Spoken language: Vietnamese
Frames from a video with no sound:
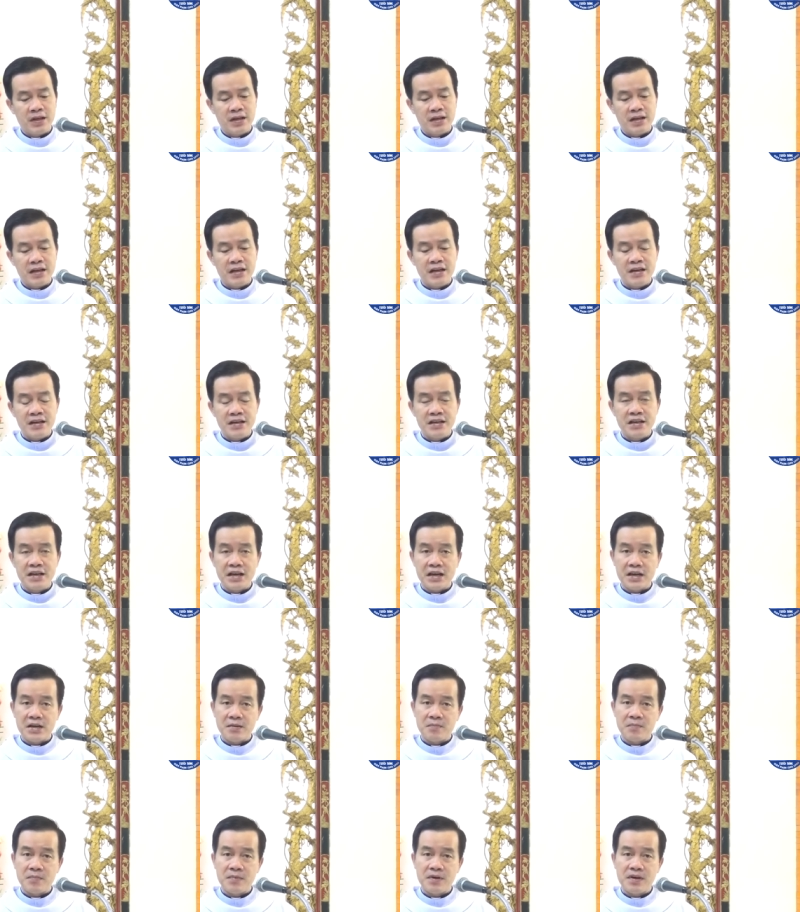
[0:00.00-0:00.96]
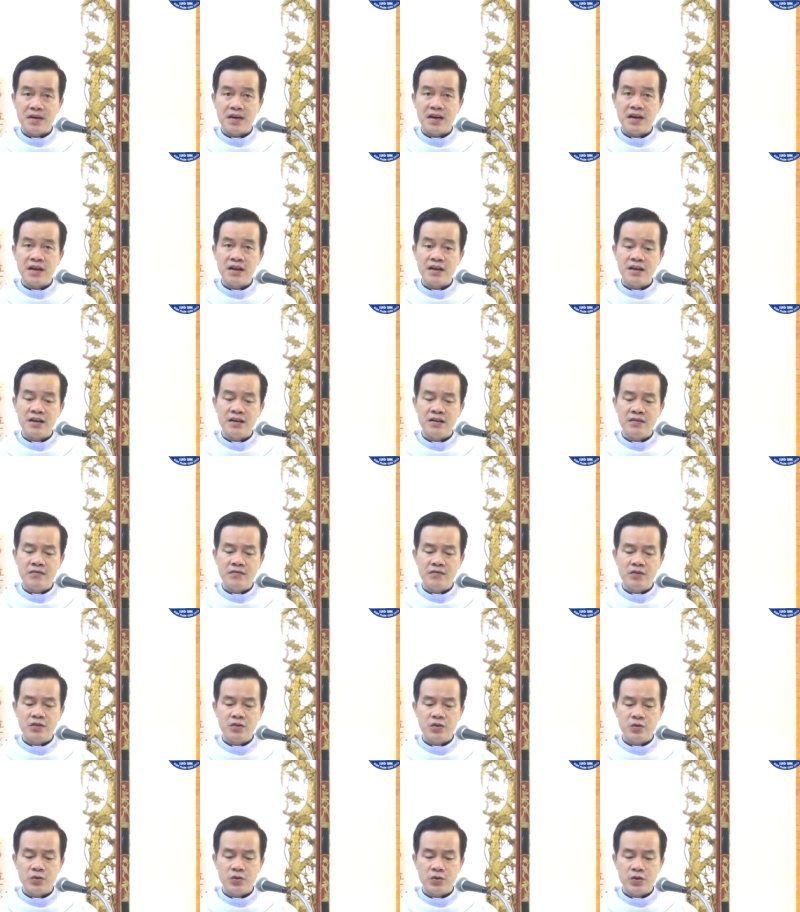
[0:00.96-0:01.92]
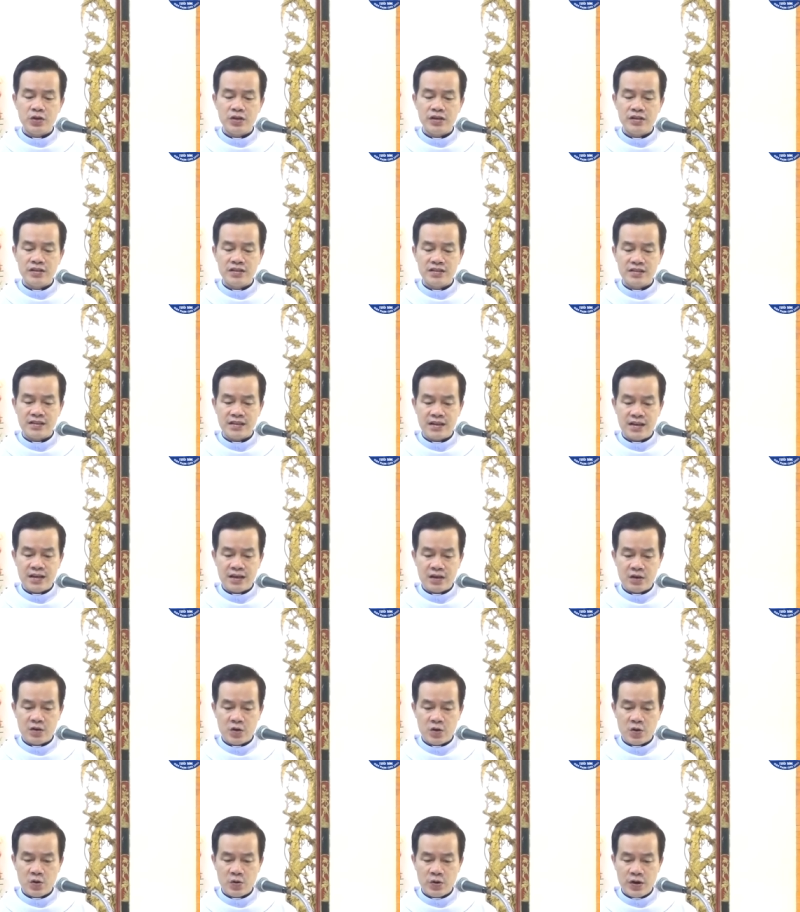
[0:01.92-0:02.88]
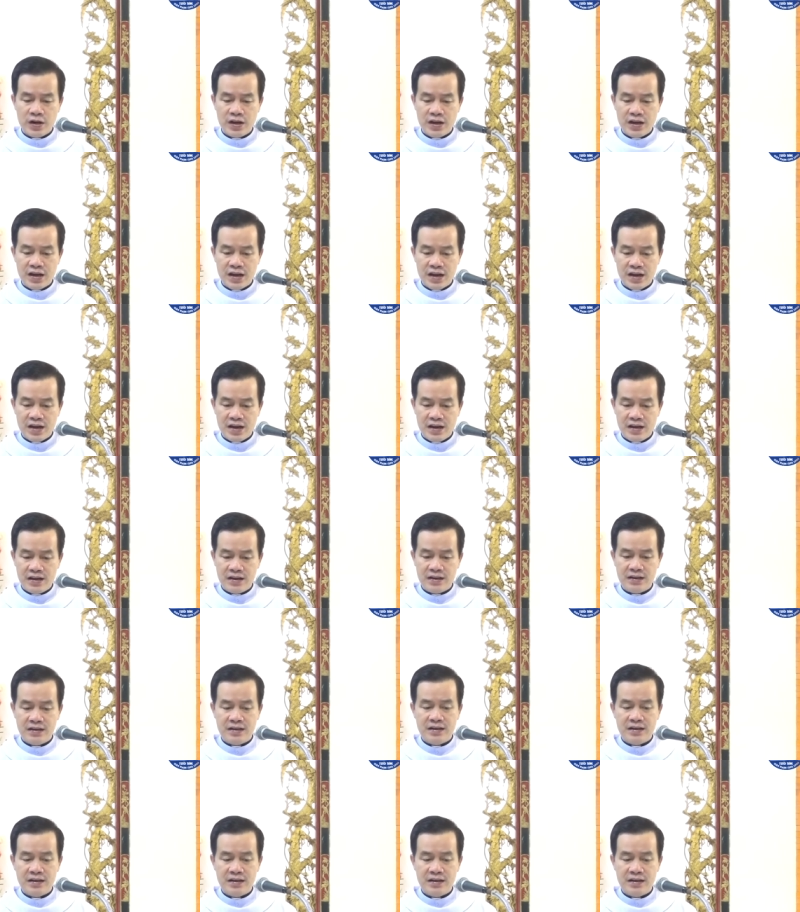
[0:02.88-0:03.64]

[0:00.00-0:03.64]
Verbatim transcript: kinh nghiệm nơi vua Zeconia